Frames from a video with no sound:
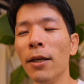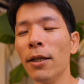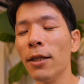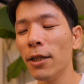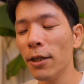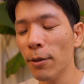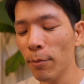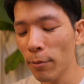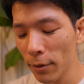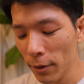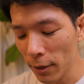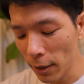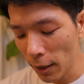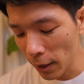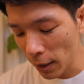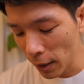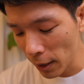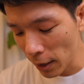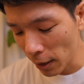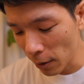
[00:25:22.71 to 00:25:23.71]
自分だ
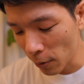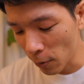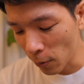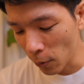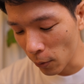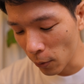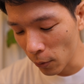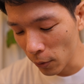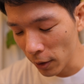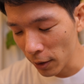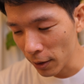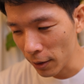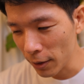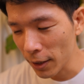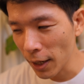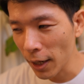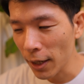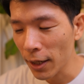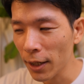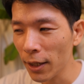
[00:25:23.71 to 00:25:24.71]
けがこう、
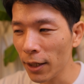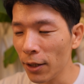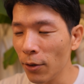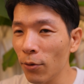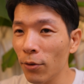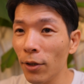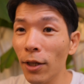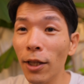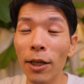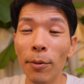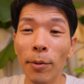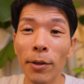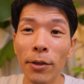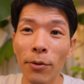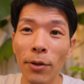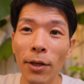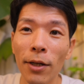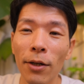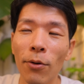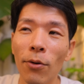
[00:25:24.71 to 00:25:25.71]
最近よく出てきますよね。